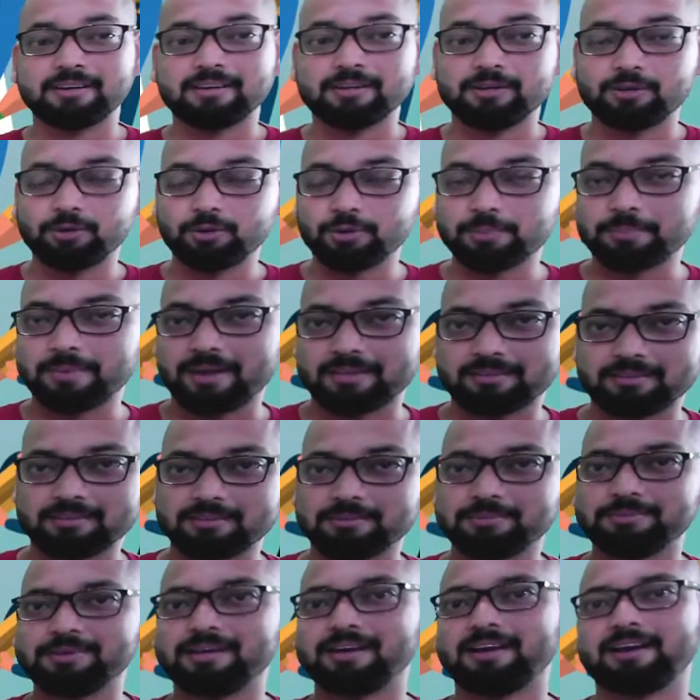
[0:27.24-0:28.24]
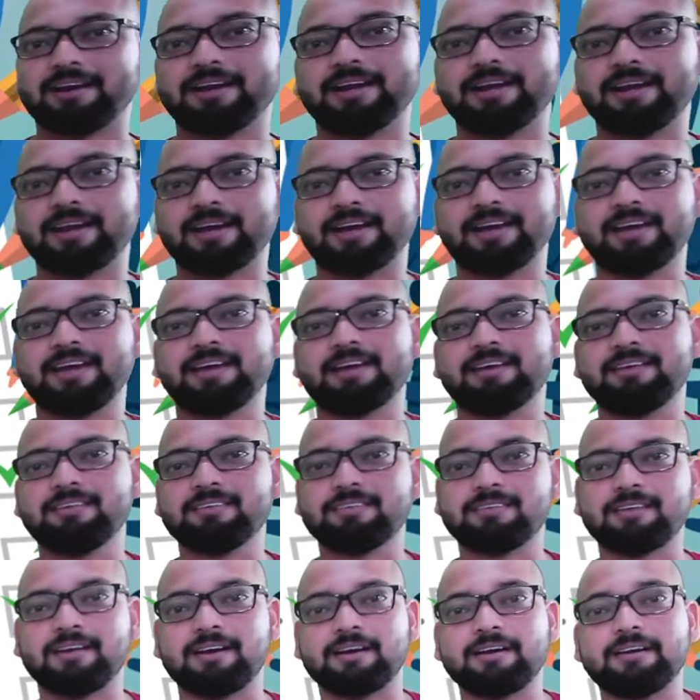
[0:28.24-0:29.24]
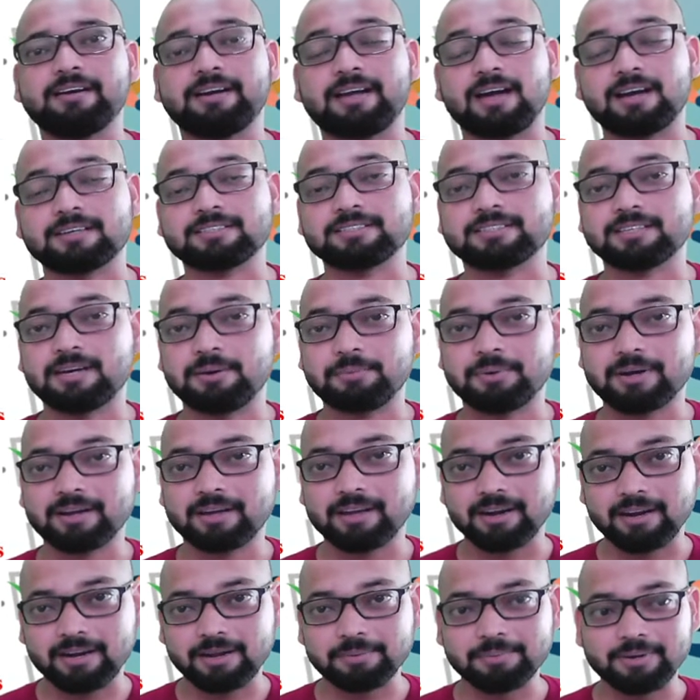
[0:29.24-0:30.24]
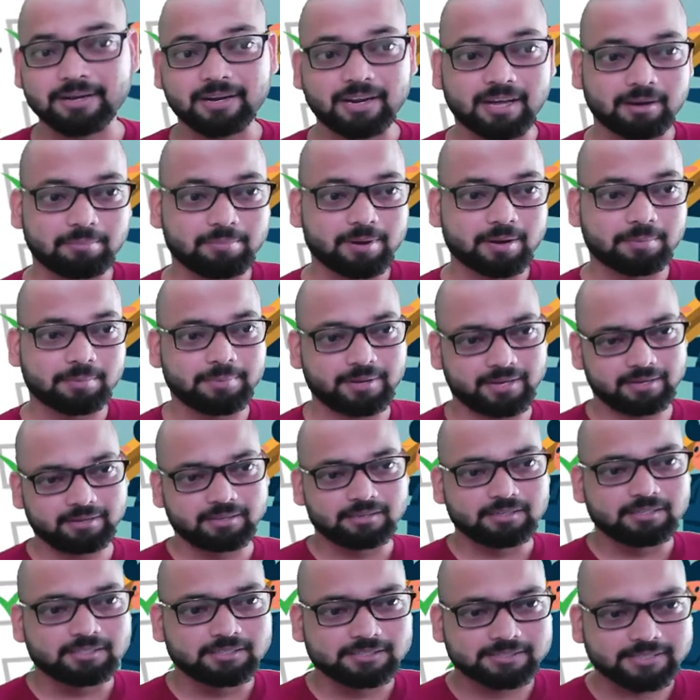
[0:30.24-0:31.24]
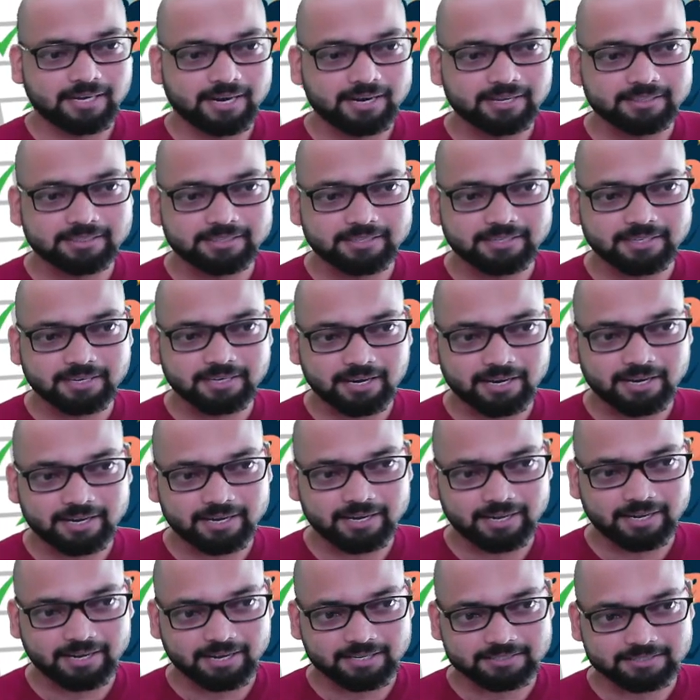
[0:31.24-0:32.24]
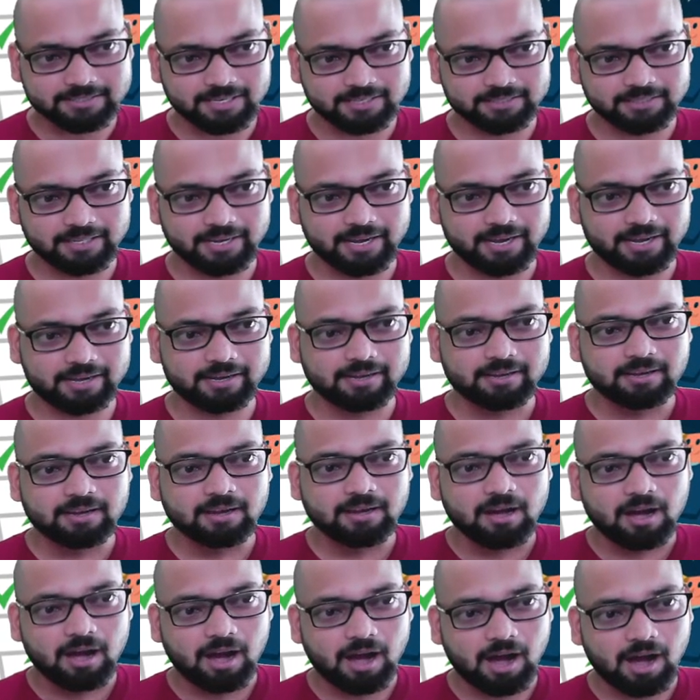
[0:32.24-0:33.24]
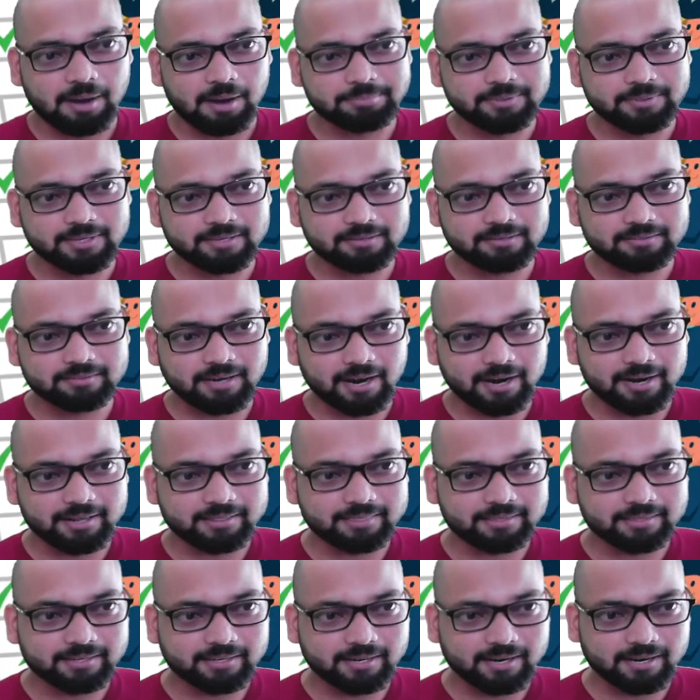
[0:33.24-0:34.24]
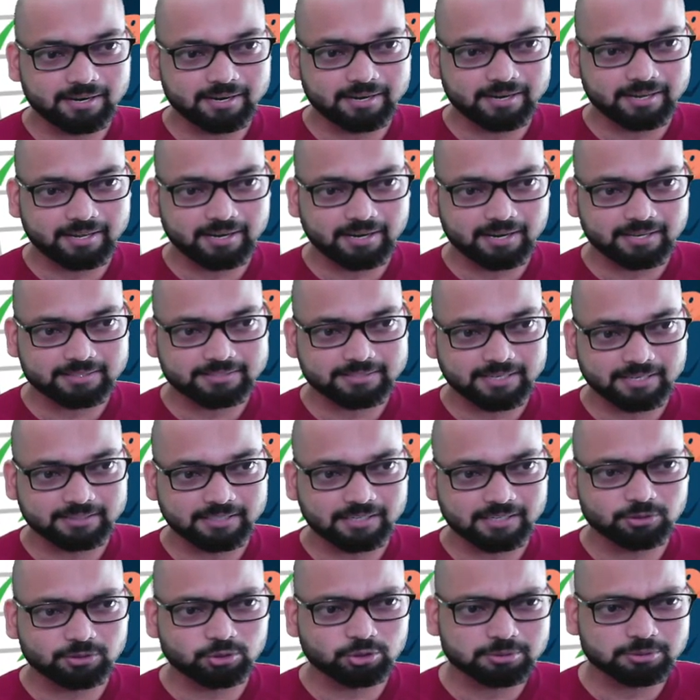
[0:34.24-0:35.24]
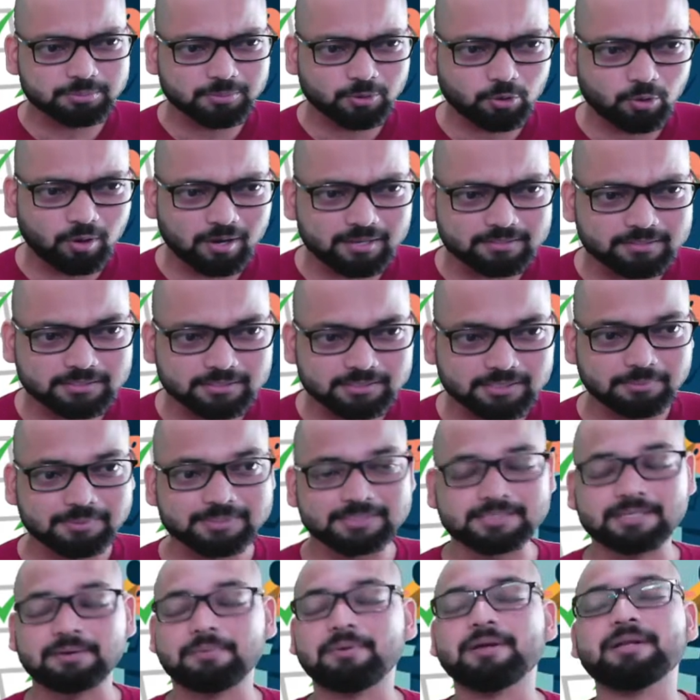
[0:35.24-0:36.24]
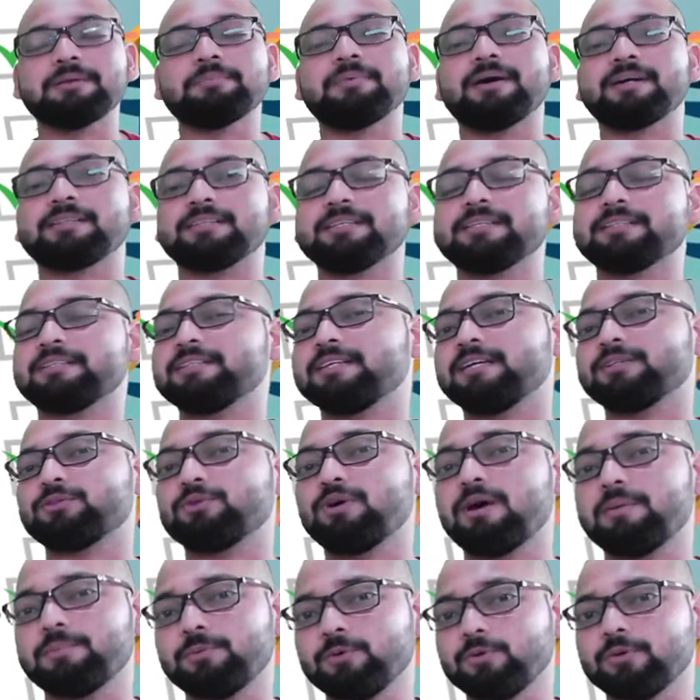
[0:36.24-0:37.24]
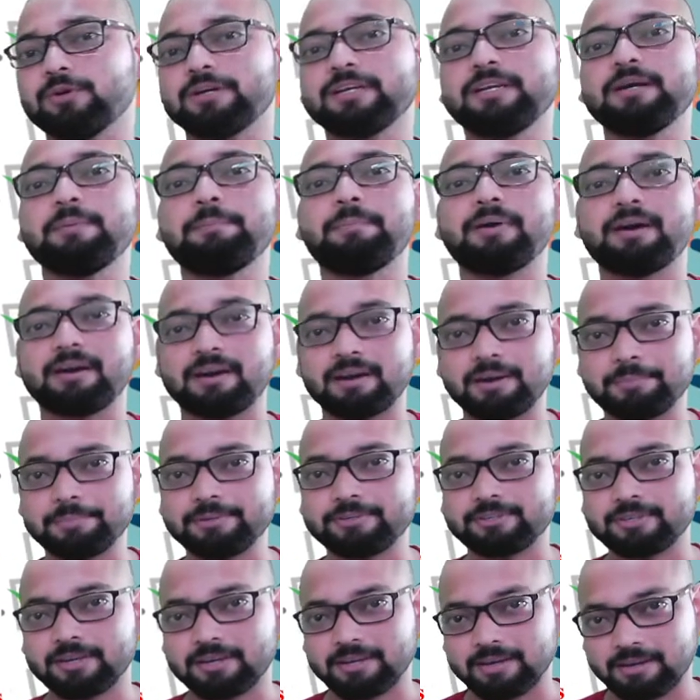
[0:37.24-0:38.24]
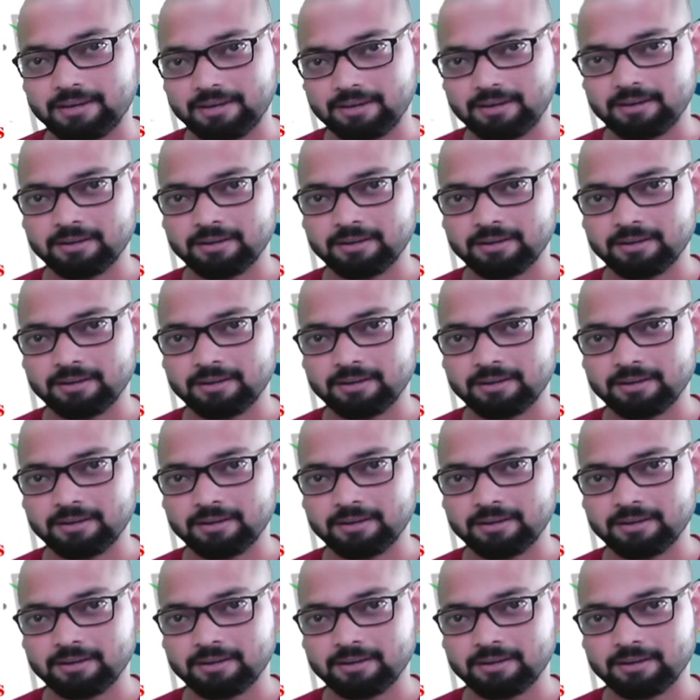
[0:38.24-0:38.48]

लोग मैसेज भी करने लगे हैं कि सर टास्क कवर करने में लगभग में साढ़े तीन घंटा लग जाता है अब देखिए साढ़े तीन घंटा लग जाता है तो इसमें कौन सी समस्या वाली बात है इतना तो आप लोगों के लिए पढ़ना भी सही है ना